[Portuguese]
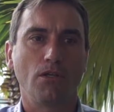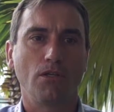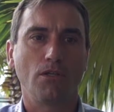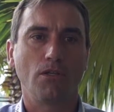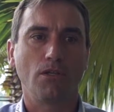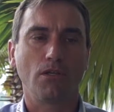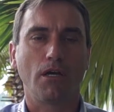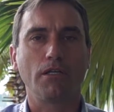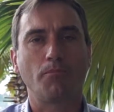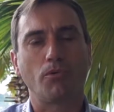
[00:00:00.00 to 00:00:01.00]
E
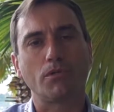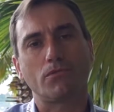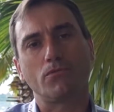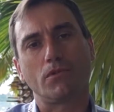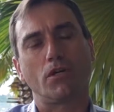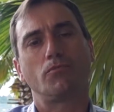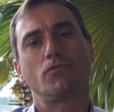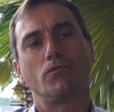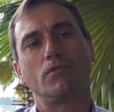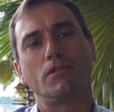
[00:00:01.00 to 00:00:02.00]
aí, após o
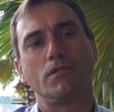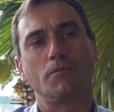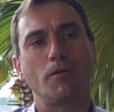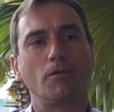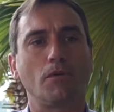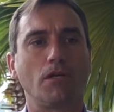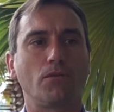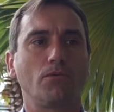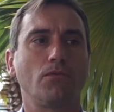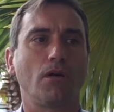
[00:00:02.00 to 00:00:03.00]
término desse
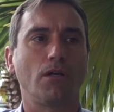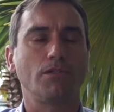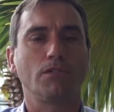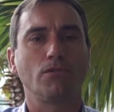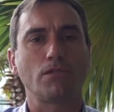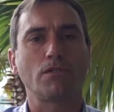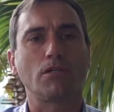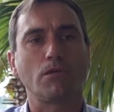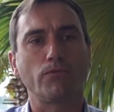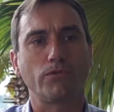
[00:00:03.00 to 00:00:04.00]
experimento, aí sim nós
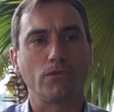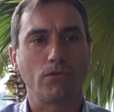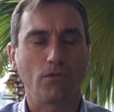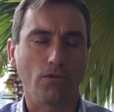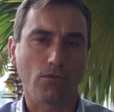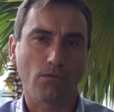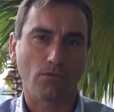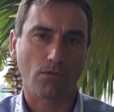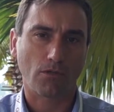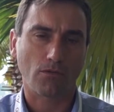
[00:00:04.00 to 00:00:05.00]
entramos em, em,
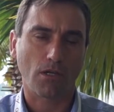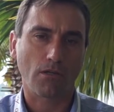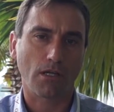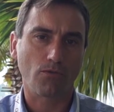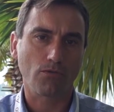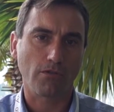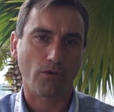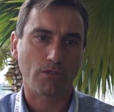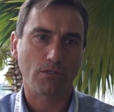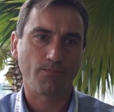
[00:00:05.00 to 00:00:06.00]
na totalidade dos
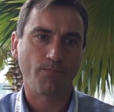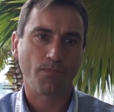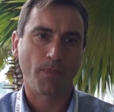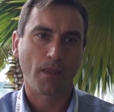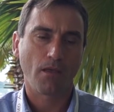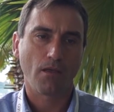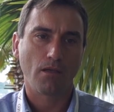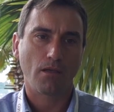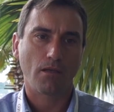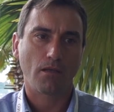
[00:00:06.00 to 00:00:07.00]
lotes.
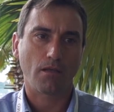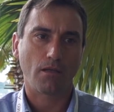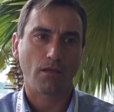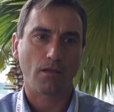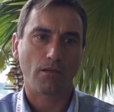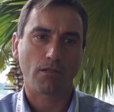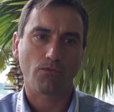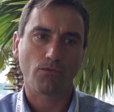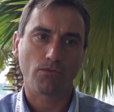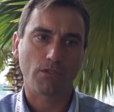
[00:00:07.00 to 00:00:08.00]
É,
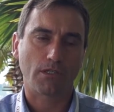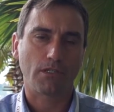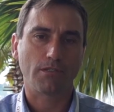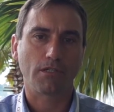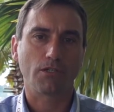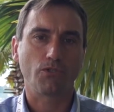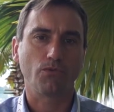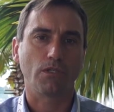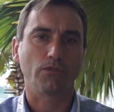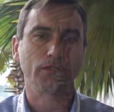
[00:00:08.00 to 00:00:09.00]
então já tem cerca de
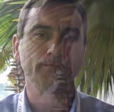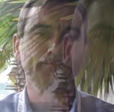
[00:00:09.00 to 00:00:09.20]
um ano aí.